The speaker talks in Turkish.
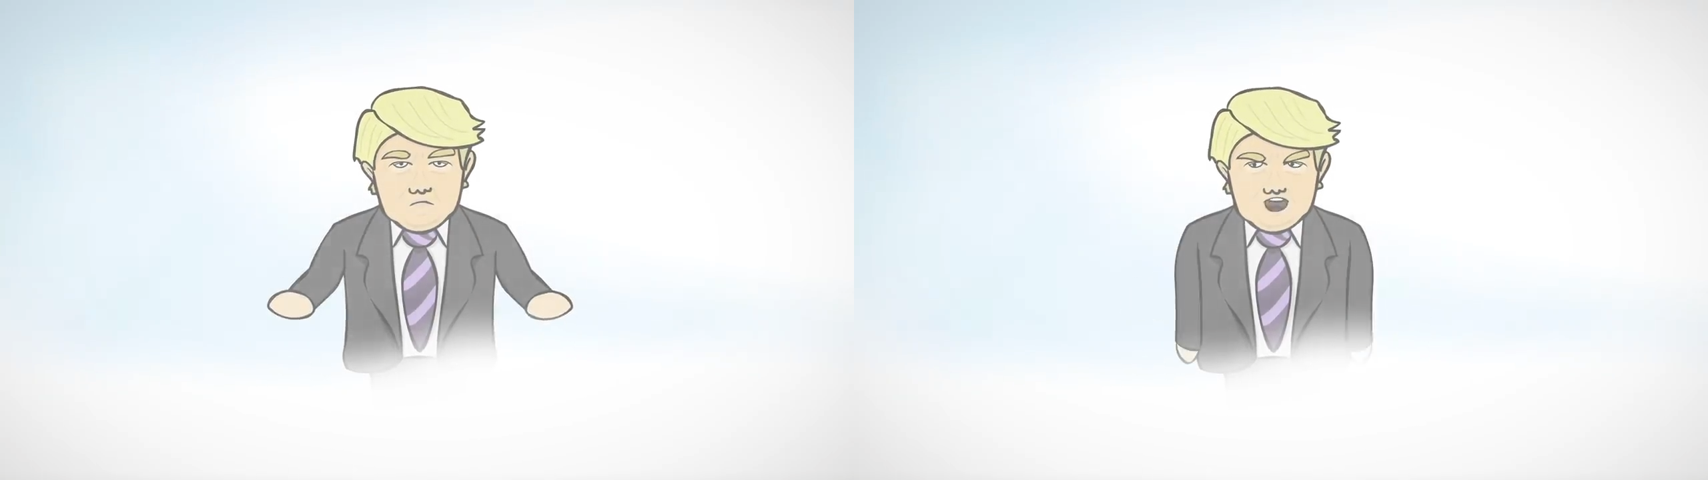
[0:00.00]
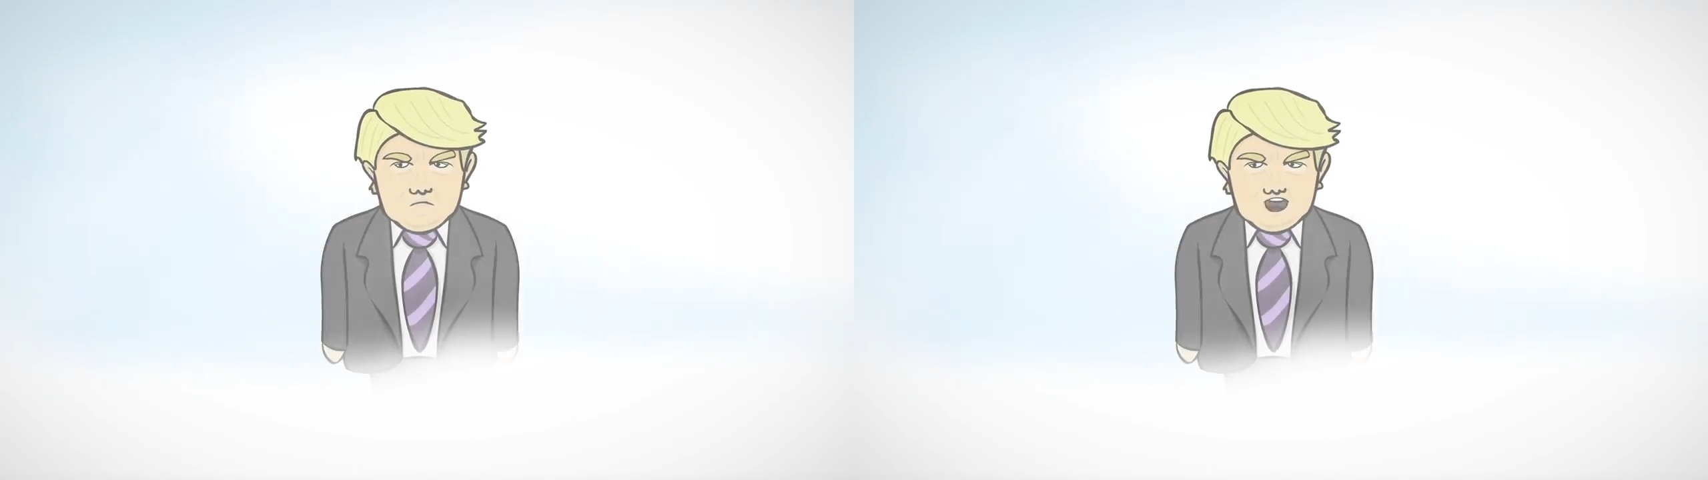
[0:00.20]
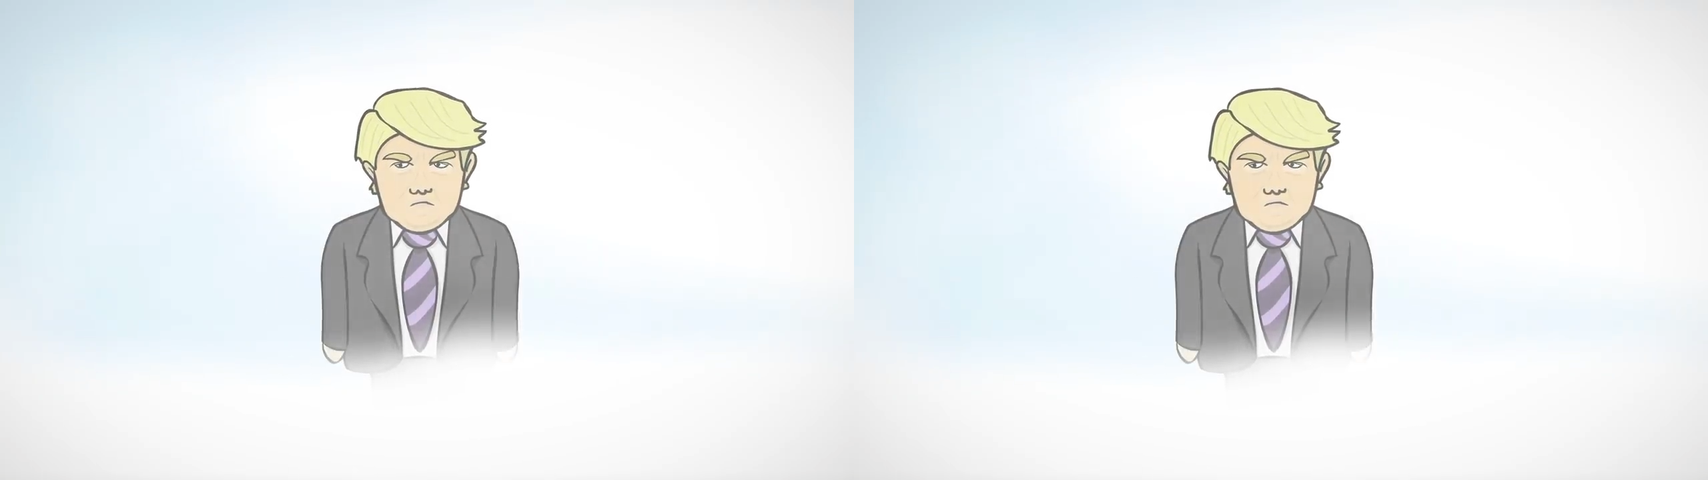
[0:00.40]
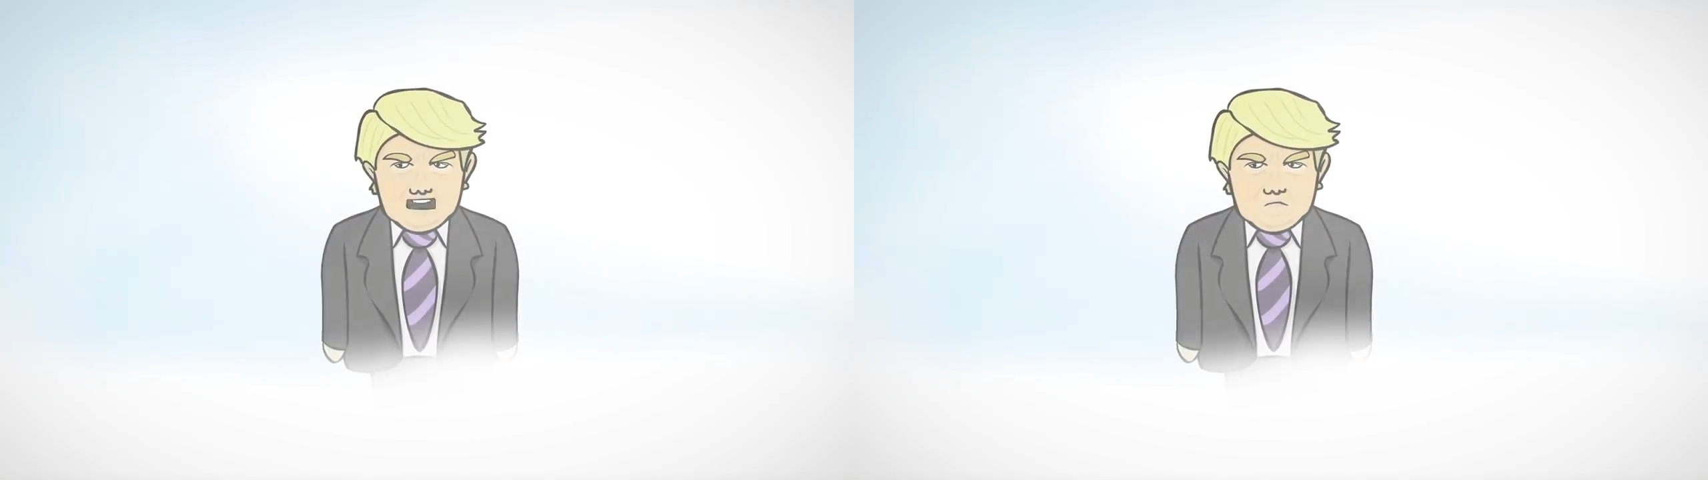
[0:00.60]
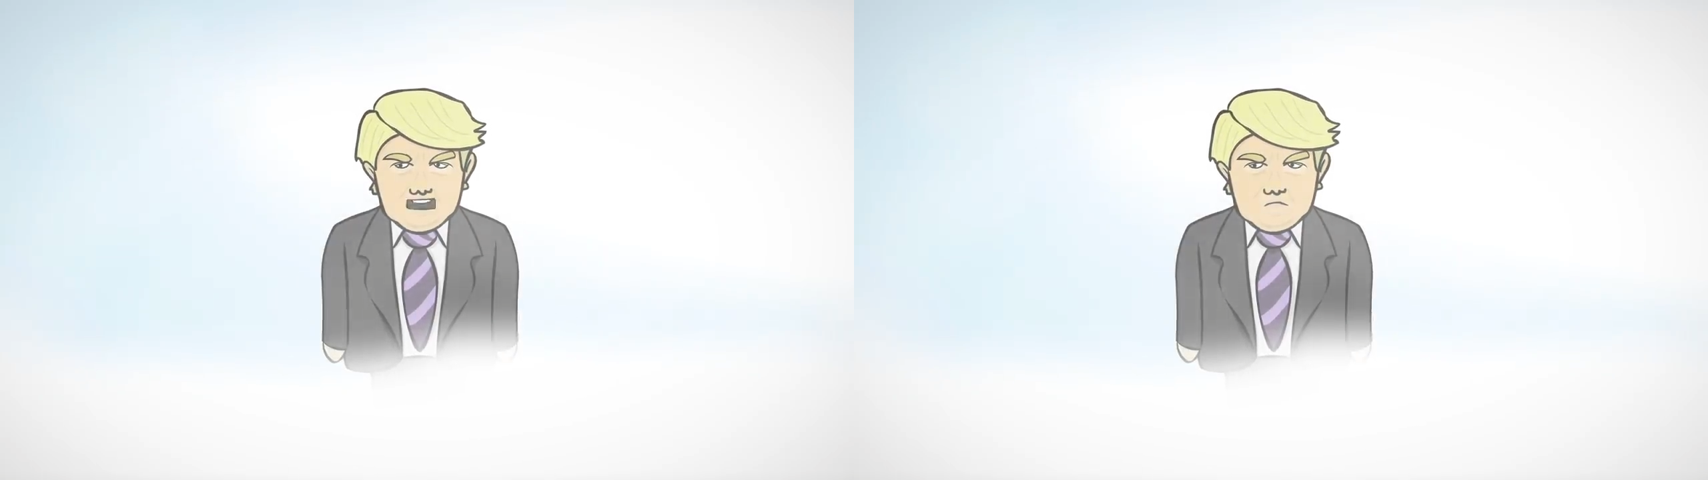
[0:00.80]
Gaz
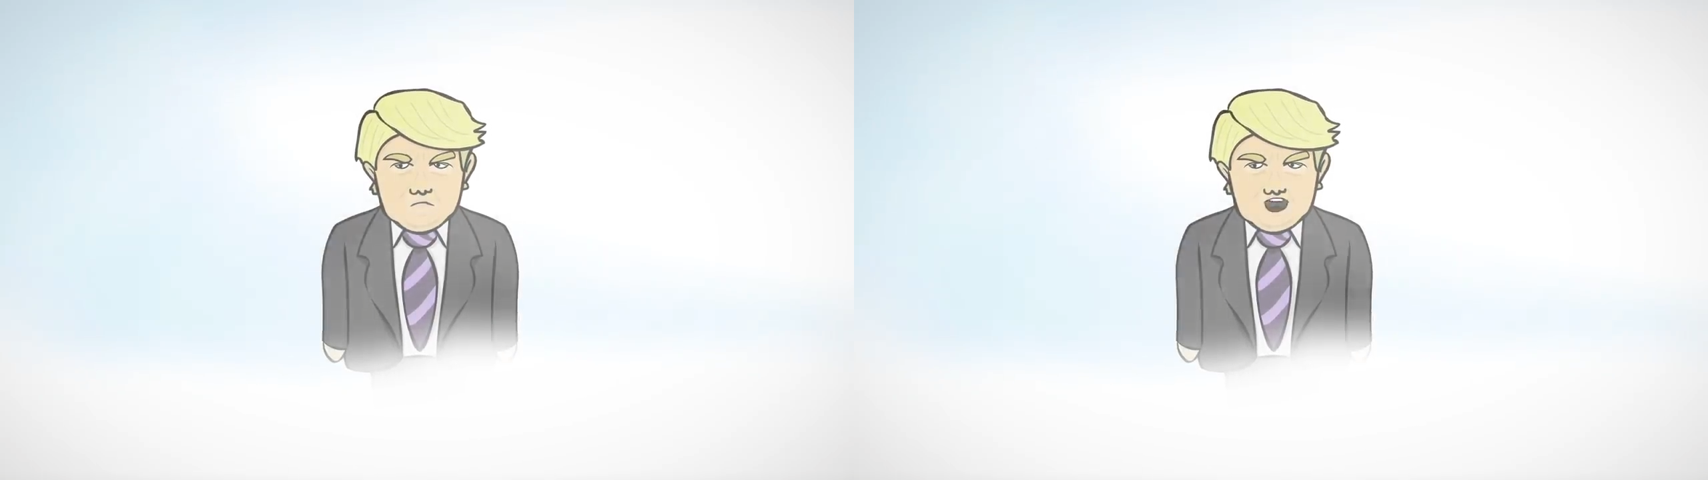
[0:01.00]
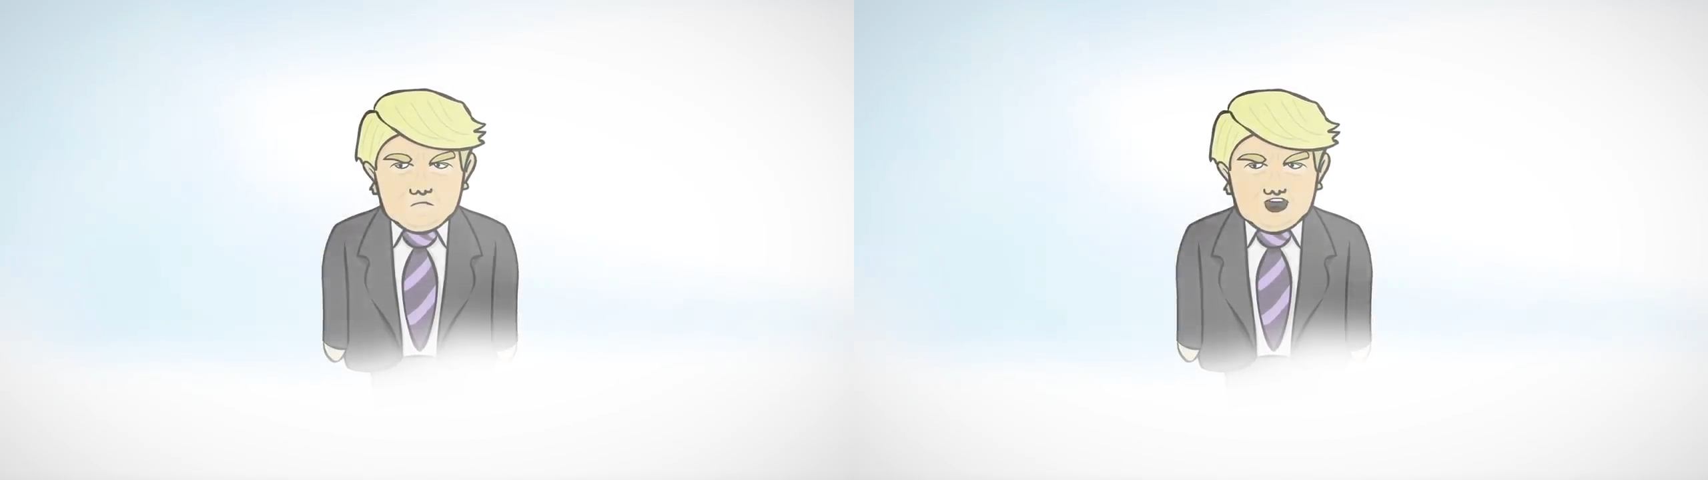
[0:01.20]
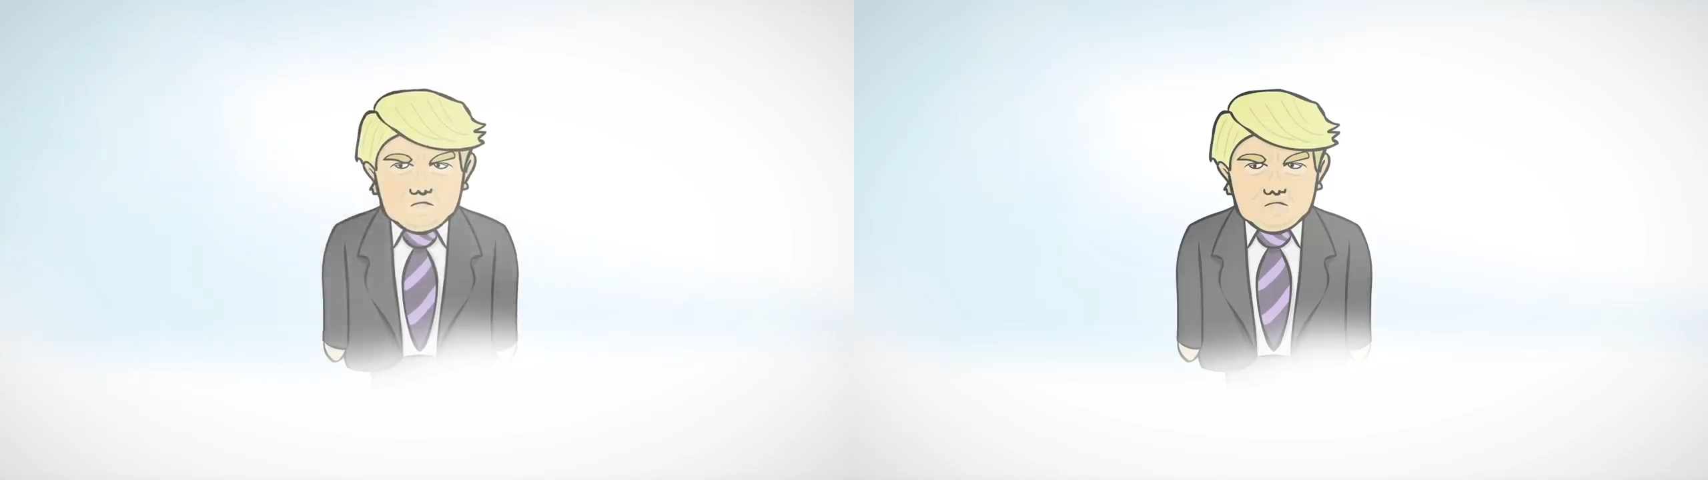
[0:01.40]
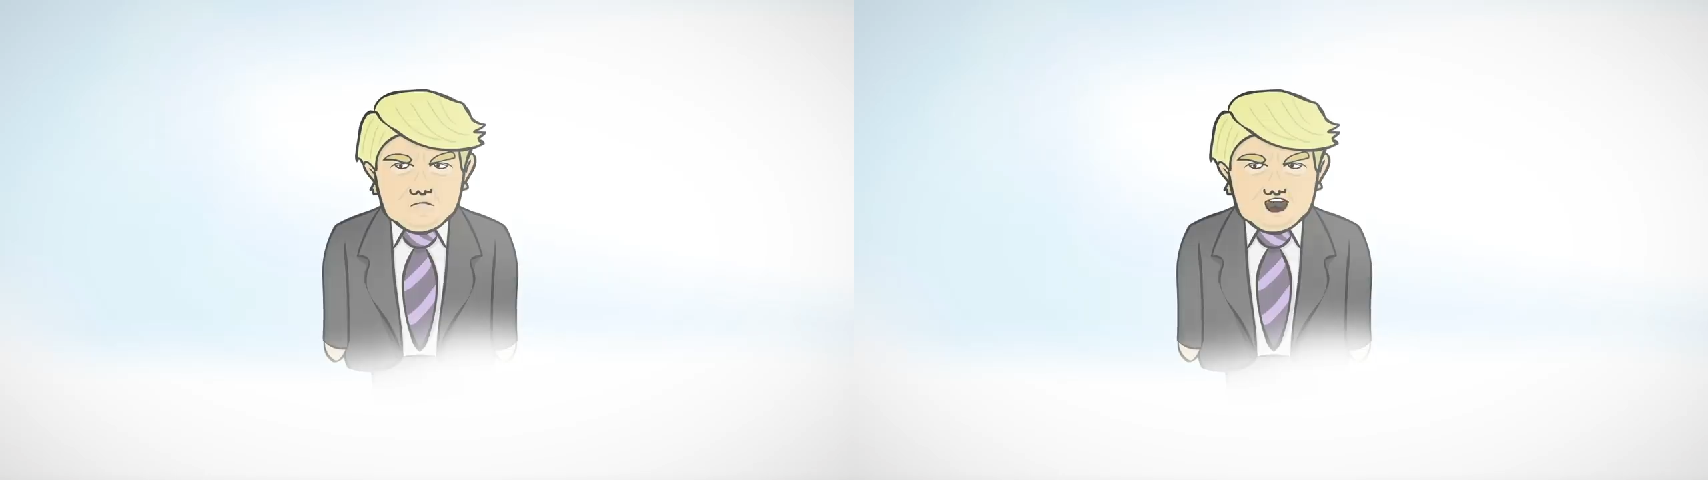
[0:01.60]
kaçağı mı var ne var?